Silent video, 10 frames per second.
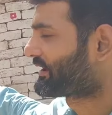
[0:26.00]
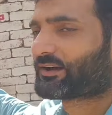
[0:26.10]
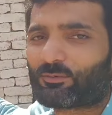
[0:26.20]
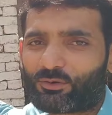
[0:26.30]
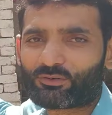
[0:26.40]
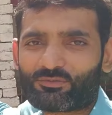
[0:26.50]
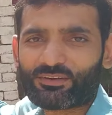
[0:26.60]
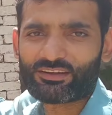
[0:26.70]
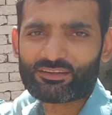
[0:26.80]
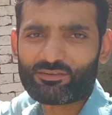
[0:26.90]
जो है ना वो
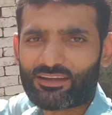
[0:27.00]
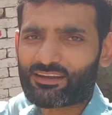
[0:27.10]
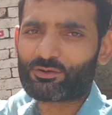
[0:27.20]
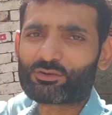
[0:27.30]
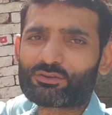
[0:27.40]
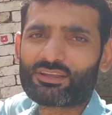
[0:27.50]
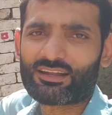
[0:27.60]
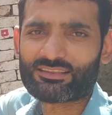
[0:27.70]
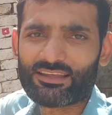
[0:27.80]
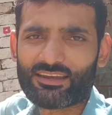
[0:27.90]
फीड करवाने के लिए उनको
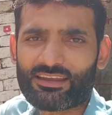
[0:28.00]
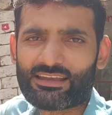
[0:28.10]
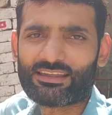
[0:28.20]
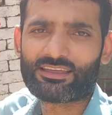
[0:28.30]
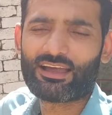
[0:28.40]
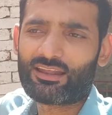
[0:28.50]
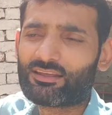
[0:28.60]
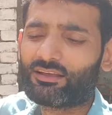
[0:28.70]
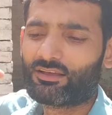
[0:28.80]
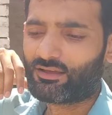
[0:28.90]
दाना देने के लिए
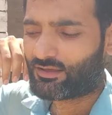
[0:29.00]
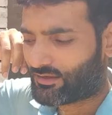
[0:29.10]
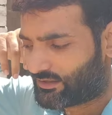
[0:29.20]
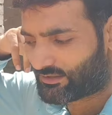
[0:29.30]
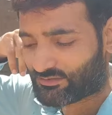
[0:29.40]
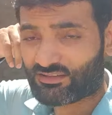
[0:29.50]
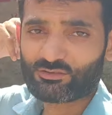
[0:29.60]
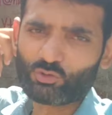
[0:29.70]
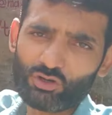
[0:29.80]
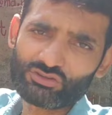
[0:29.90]
यार
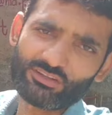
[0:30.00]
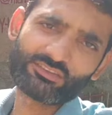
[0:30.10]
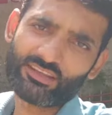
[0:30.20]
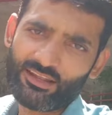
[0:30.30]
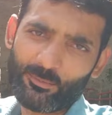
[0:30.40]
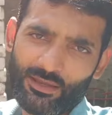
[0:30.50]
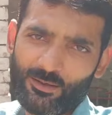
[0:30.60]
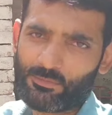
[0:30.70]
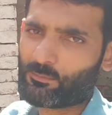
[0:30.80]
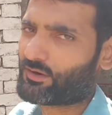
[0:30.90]
दो दिन से ना
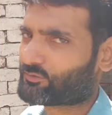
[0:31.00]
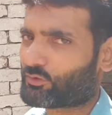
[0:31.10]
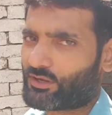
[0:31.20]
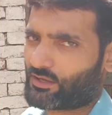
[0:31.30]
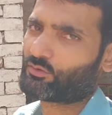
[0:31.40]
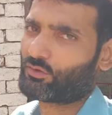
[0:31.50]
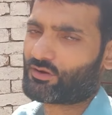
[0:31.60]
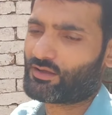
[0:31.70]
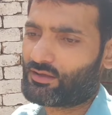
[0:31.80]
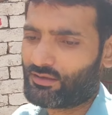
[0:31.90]
मैं अपने बर्ड्स को नहीं
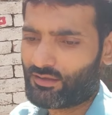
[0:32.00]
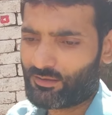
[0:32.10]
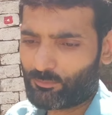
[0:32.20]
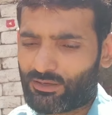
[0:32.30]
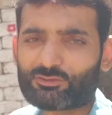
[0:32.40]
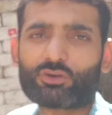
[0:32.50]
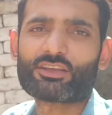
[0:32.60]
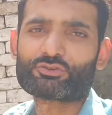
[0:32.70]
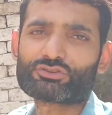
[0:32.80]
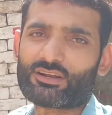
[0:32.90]
खोल रहा बस
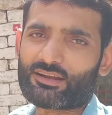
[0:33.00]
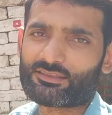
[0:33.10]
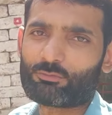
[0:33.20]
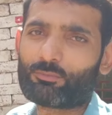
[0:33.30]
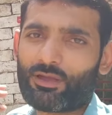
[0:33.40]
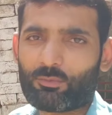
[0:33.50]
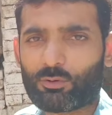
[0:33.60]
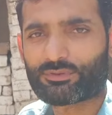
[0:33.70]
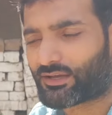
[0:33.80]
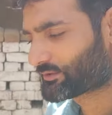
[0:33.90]
थोड़ा इशू चल रहा था वो मैं
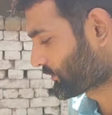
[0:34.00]
आपको बता